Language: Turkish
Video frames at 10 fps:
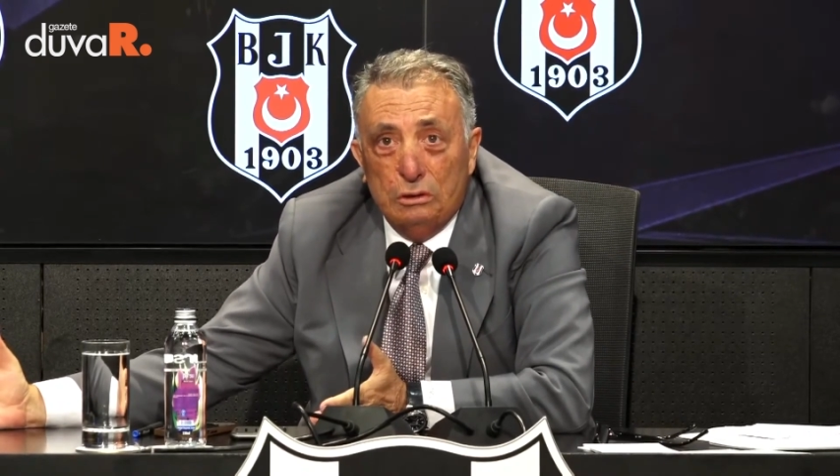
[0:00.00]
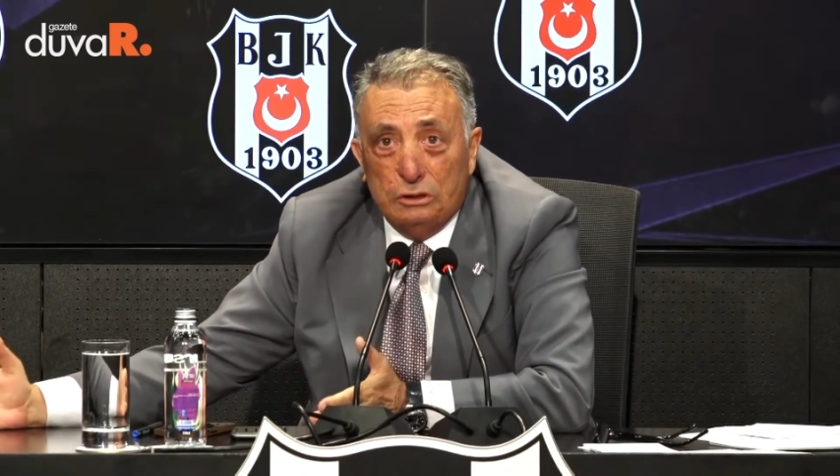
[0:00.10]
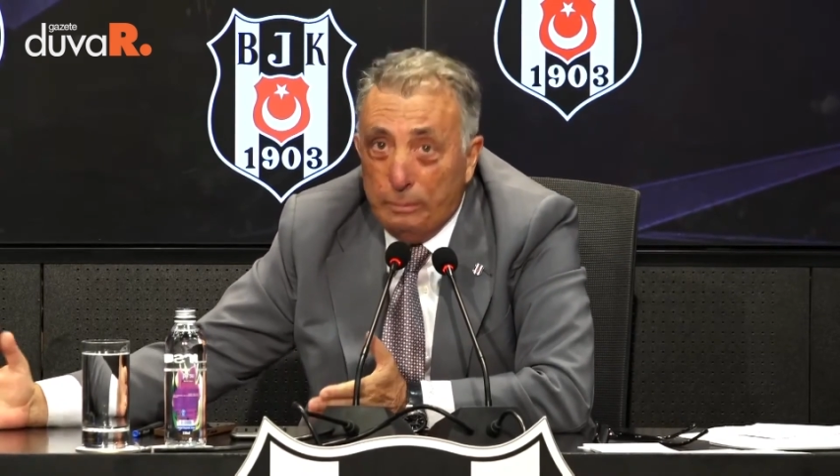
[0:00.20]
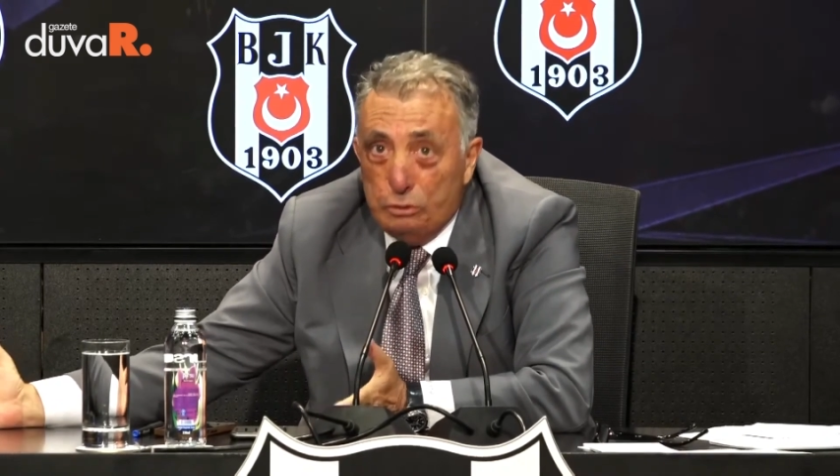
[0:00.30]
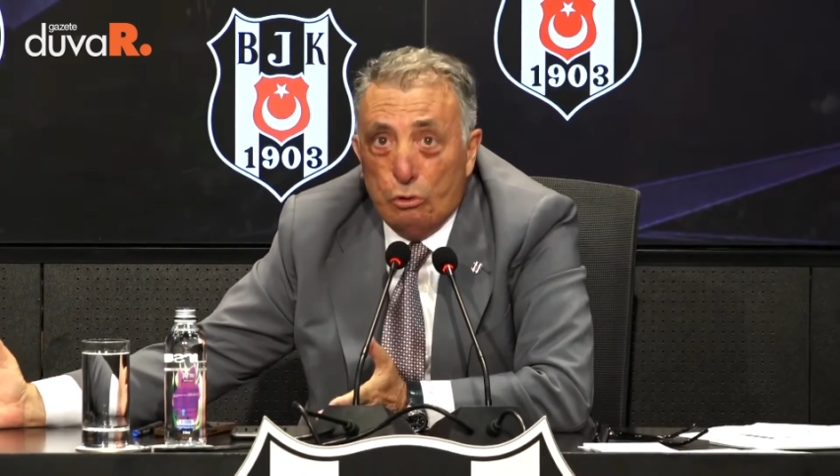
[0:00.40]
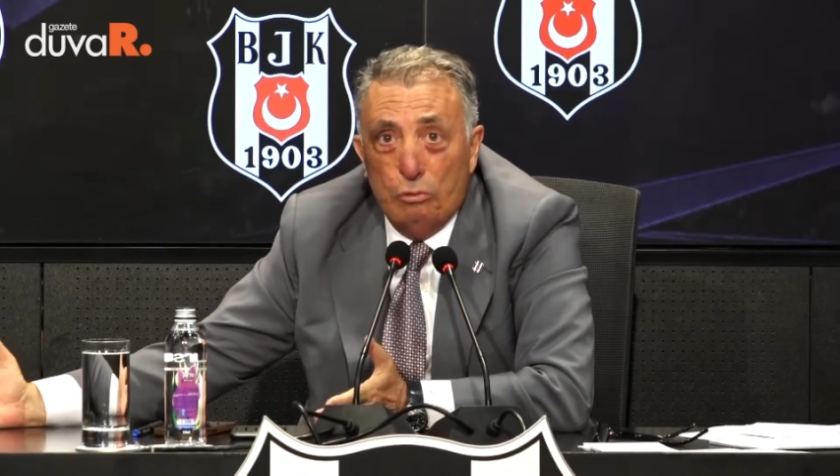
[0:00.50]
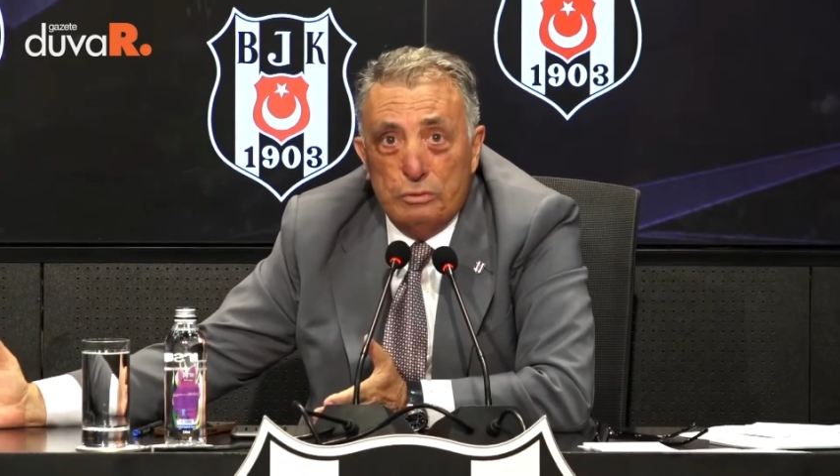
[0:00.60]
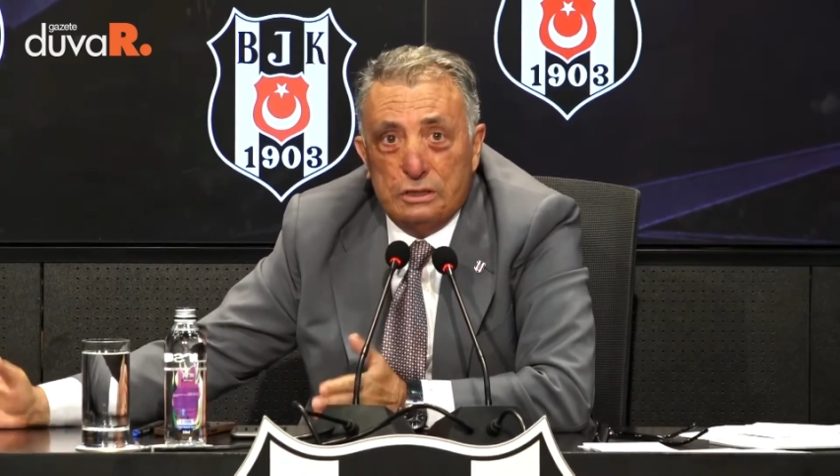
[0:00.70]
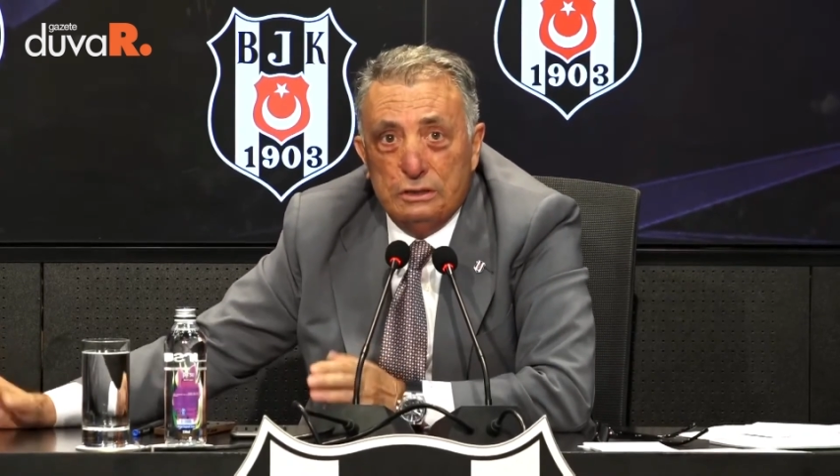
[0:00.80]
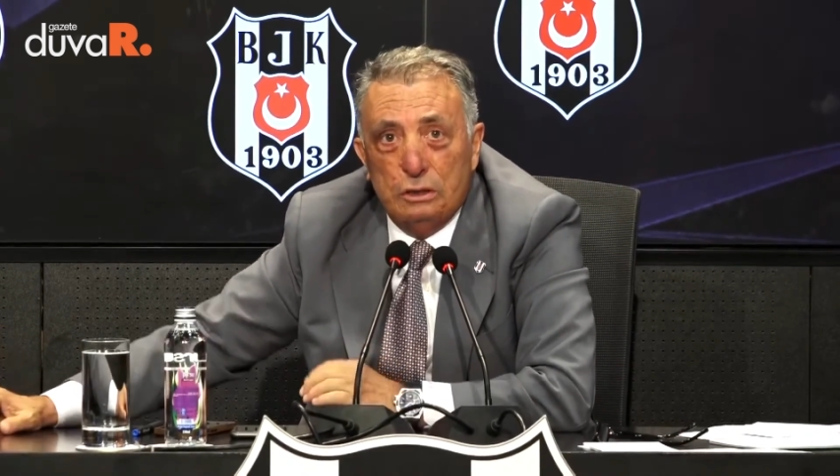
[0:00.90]
Tabii ki
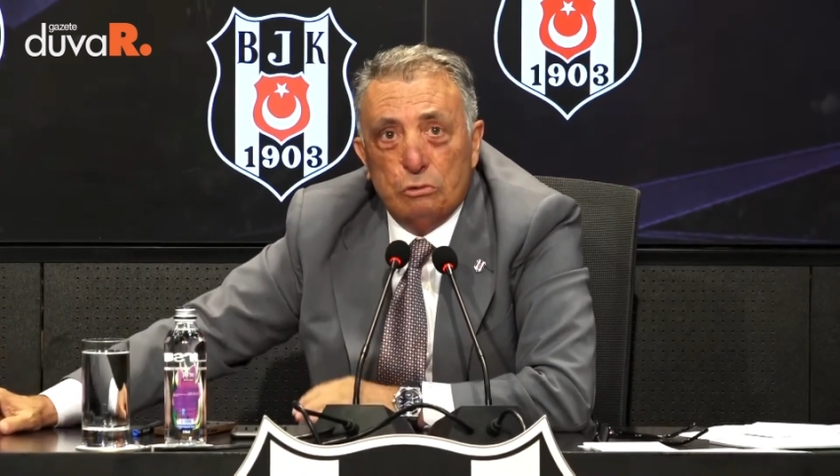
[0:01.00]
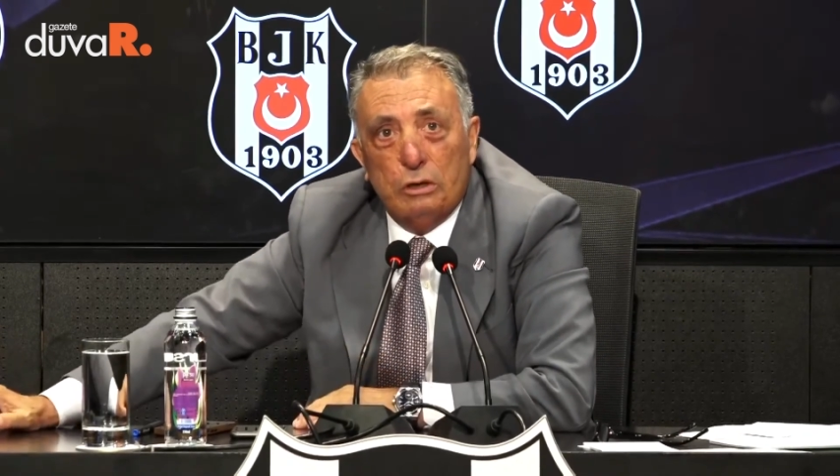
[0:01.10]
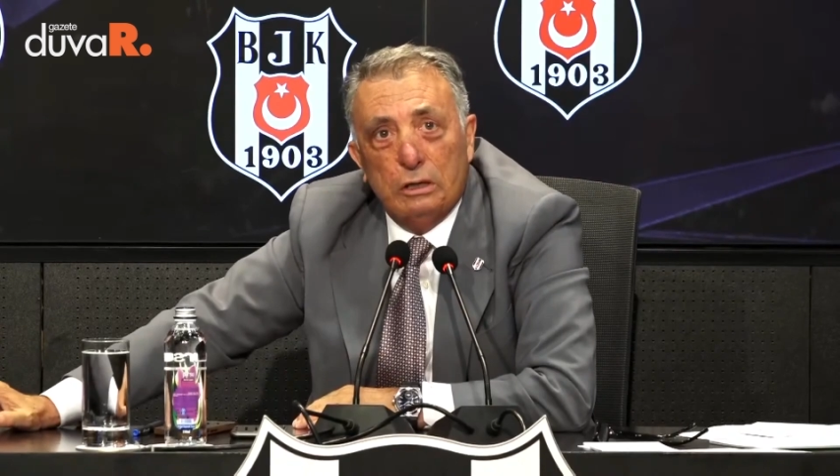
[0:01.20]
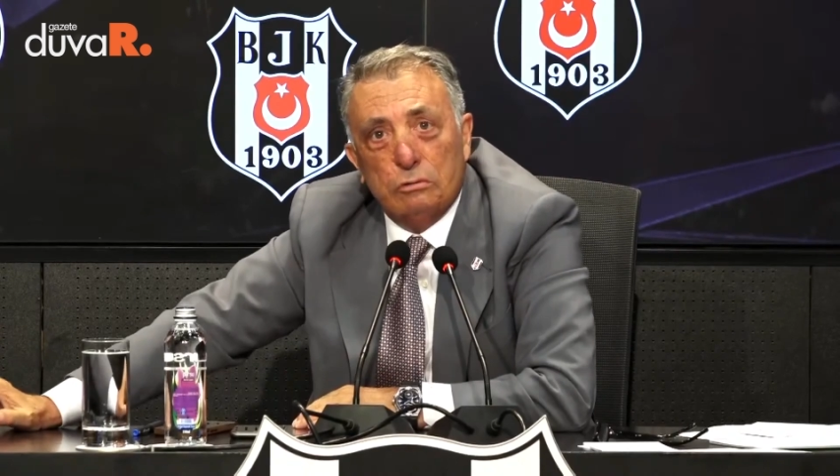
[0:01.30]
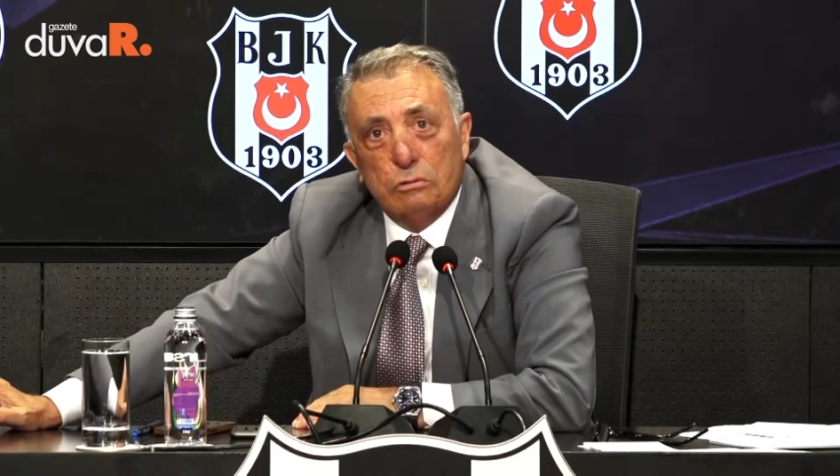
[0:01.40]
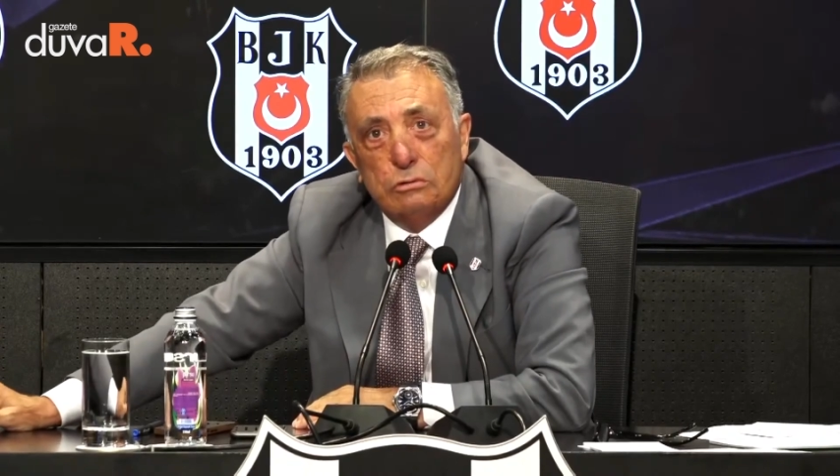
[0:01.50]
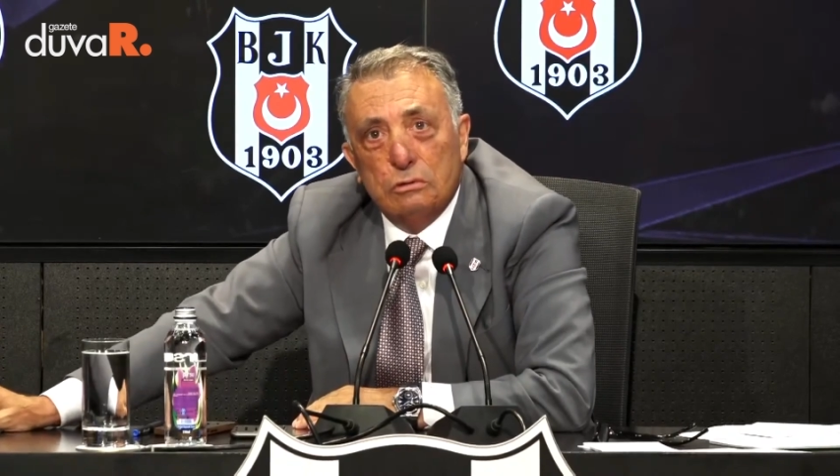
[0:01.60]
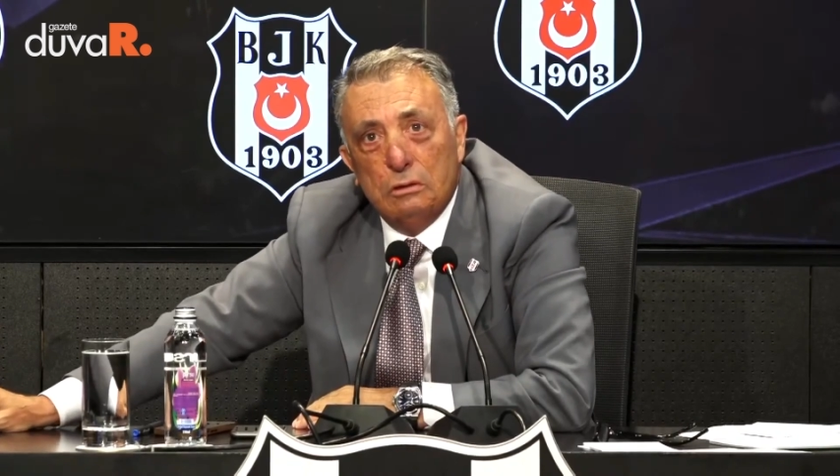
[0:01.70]
olmasın diye dua ediyoruz.